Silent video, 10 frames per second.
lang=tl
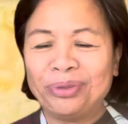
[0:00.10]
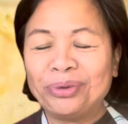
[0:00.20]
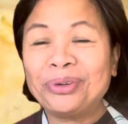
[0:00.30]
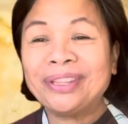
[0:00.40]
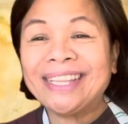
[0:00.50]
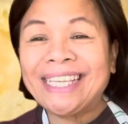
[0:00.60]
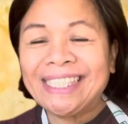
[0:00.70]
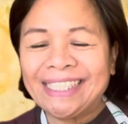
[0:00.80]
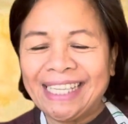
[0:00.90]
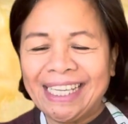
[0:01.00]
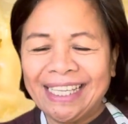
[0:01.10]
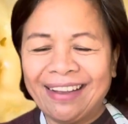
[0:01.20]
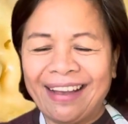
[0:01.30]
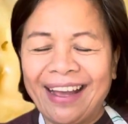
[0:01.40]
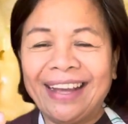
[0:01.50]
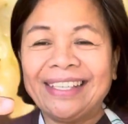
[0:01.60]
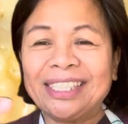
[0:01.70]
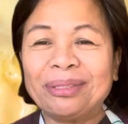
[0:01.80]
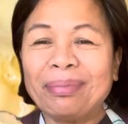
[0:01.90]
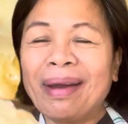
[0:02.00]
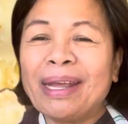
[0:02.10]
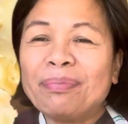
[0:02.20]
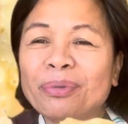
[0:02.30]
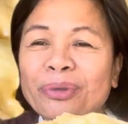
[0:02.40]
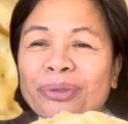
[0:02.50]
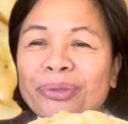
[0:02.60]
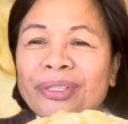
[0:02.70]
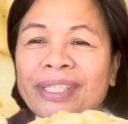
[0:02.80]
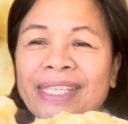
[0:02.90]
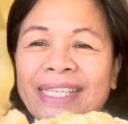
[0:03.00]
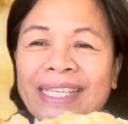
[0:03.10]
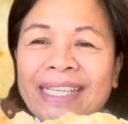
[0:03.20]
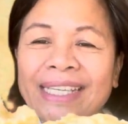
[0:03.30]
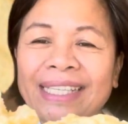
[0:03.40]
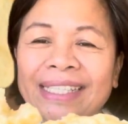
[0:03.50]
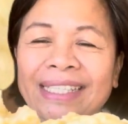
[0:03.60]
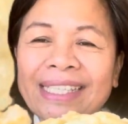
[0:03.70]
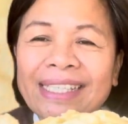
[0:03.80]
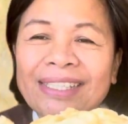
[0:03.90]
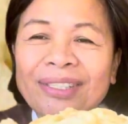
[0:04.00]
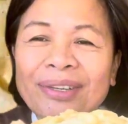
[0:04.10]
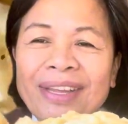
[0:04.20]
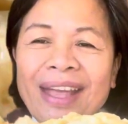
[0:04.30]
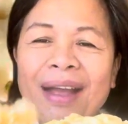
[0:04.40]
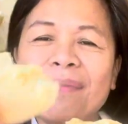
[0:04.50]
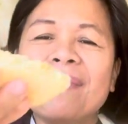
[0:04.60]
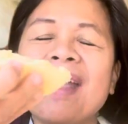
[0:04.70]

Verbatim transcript: to taste it, guys. My puto cheese. It's so yummy,